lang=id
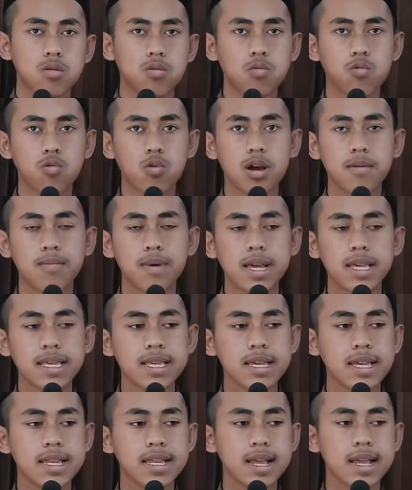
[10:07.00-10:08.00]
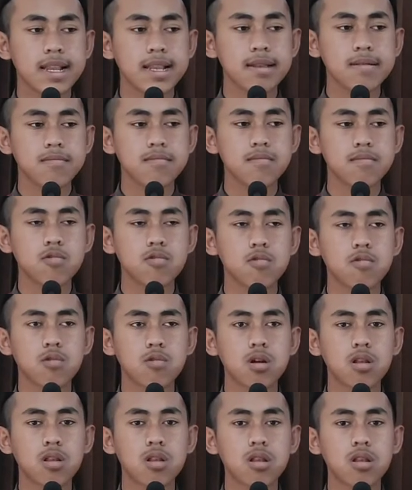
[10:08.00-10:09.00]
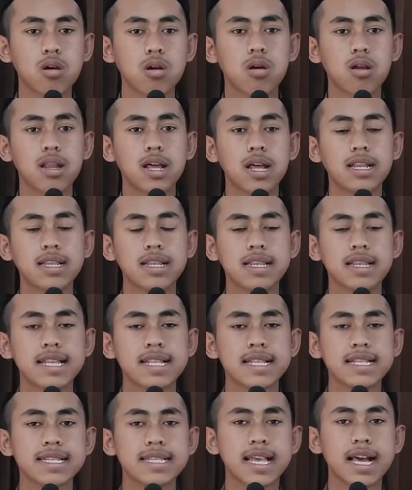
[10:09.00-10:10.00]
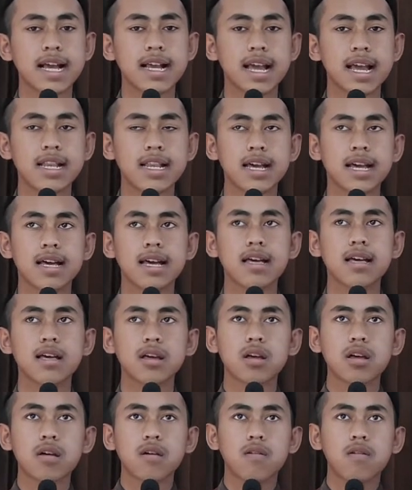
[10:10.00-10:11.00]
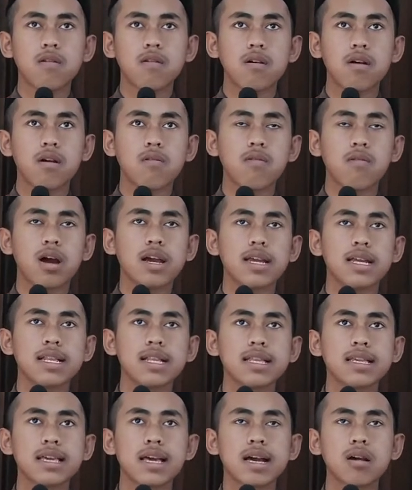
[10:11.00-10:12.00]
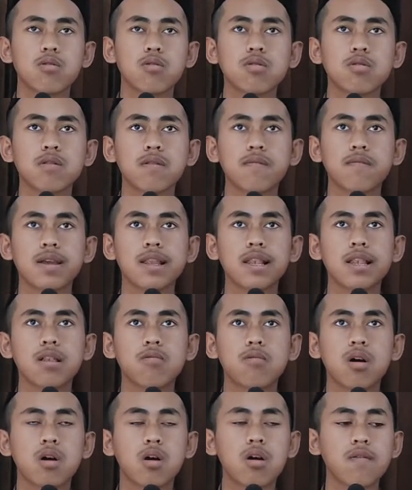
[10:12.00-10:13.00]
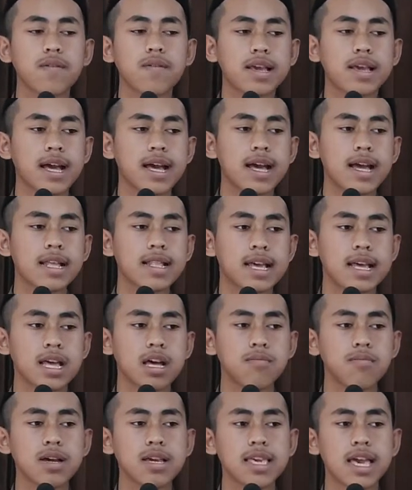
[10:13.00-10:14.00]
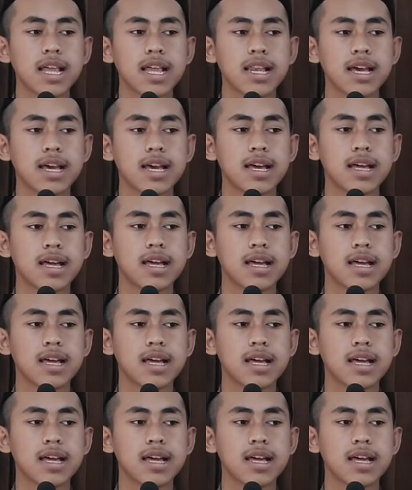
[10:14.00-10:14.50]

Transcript: وبينا مقلقلا إن سكنا ah. wa in yakun fil waqfi kana abyana. Nah, itu